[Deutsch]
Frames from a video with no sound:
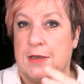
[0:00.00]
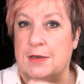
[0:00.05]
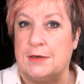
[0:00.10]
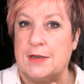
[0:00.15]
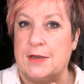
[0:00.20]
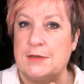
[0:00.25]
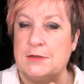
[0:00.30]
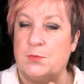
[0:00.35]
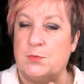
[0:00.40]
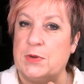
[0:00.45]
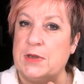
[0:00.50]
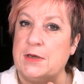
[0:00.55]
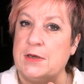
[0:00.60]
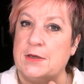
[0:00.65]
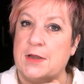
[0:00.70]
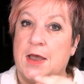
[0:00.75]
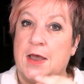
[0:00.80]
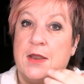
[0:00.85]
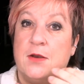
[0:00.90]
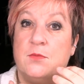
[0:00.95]
das
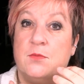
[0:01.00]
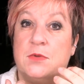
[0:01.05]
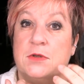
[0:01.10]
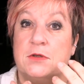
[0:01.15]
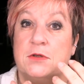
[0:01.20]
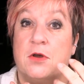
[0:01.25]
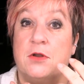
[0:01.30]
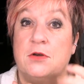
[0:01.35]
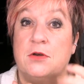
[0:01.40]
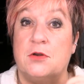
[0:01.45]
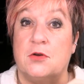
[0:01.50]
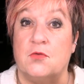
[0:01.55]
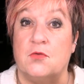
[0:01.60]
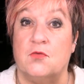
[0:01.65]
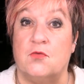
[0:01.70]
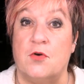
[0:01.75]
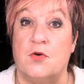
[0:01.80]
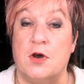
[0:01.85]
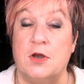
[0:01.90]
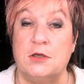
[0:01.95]
bringt einen besonderen
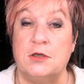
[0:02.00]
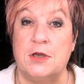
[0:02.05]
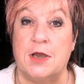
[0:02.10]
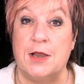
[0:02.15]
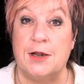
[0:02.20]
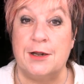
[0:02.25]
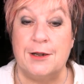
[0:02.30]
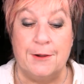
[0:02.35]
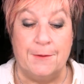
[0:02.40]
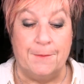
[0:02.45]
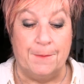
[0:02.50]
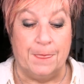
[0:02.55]
Vorteil